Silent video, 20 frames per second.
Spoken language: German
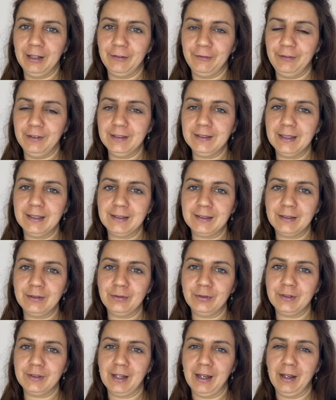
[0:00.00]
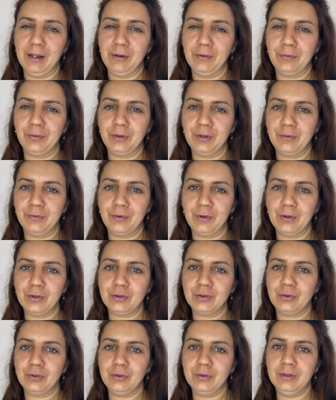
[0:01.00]
Wir setzen uns ein für die
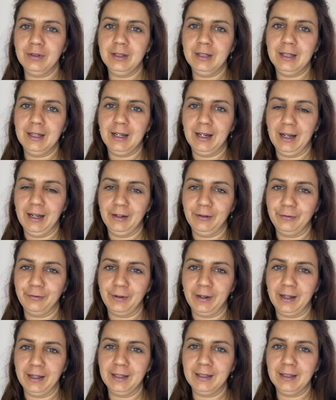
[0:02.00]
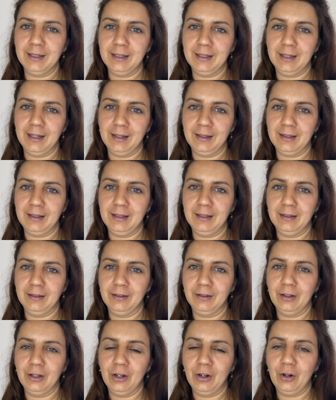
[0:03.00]
Forschung an freien Energien,
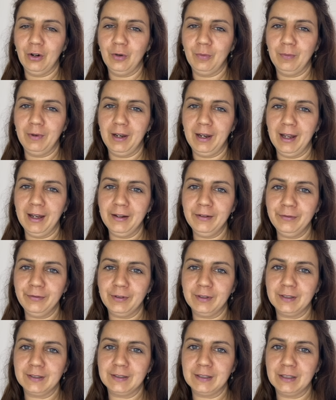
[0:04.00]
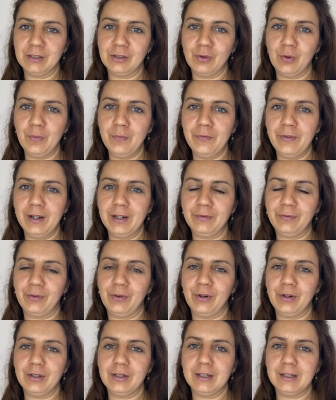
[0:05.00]
um langfristig
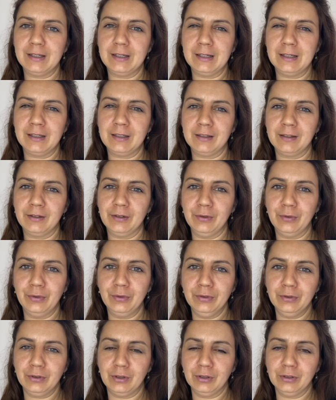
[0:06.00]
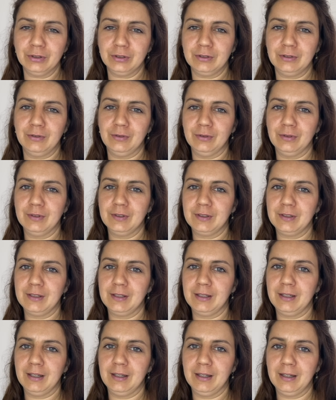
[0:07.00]
umweltfreundliche und
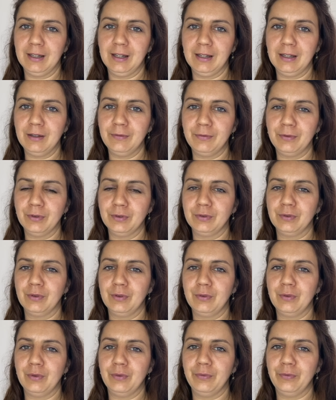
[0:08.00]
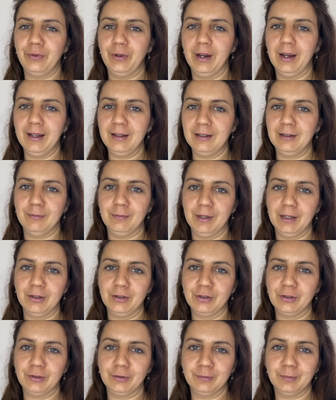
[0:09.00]
kostengünstige Energieversorgung für alle
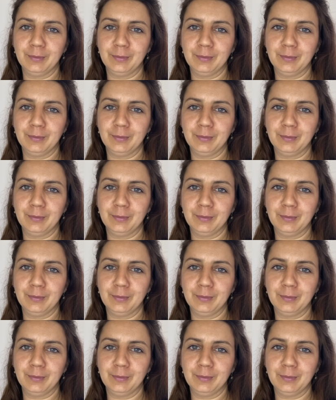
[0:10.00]
Menschen